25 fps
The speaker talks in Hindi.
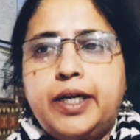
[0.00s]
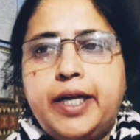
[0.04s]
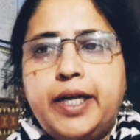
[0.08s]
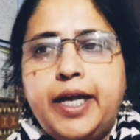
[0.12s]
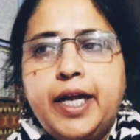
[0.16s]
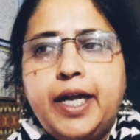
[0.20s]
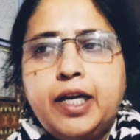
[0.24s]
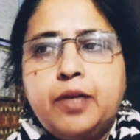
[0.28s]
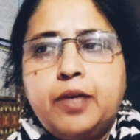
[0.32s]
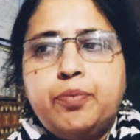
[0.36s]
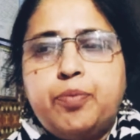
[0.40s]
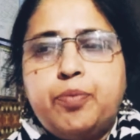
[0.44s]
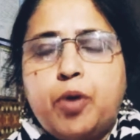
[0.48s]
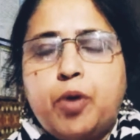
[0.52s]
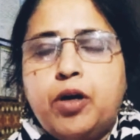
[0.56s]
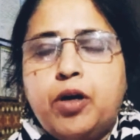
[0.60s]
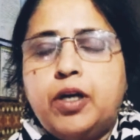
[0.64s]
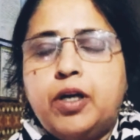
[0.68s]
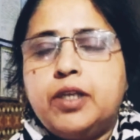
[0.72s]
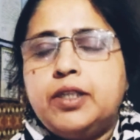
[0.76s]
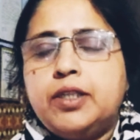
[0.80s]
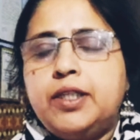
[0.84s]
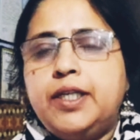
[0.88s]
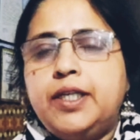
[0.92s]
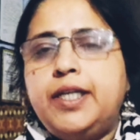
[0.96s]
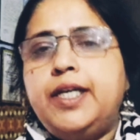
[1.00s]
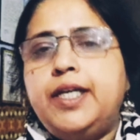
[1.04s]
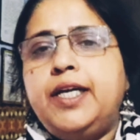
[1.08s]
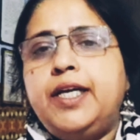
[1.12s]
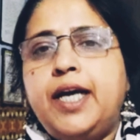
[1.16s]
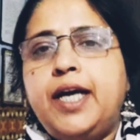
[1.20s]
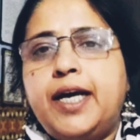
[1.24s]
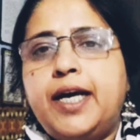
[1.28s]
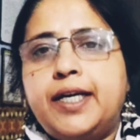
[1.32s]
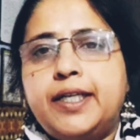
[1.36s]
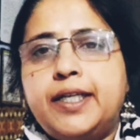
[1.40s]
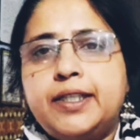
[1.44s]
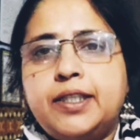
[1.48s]
एक बहुत ही
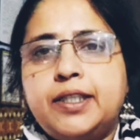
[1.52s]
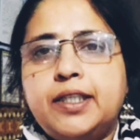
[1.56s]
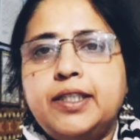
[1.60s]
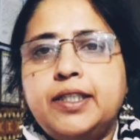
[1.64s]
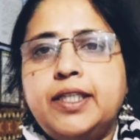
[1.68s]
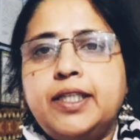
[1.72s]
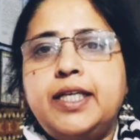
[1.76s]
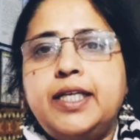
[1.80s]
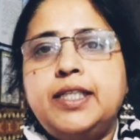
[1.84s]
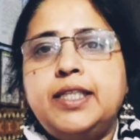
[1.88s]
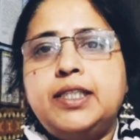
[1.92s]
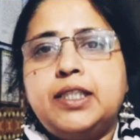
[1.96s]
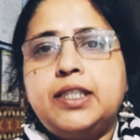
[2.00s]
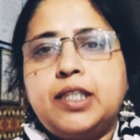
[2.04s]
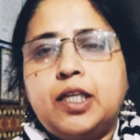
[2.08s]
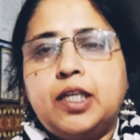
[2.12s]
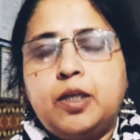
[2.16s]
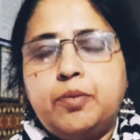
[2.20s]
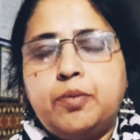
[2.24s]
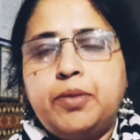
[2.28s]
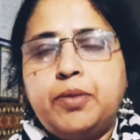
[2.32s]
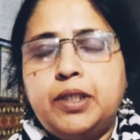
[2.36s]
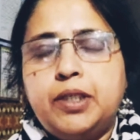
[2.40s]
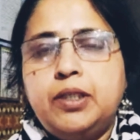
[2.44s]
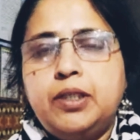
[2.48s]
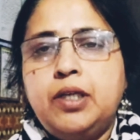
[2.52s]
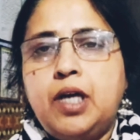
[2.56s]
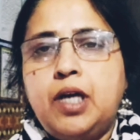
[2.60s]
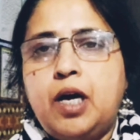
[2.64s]
हैरत अंगेज खबर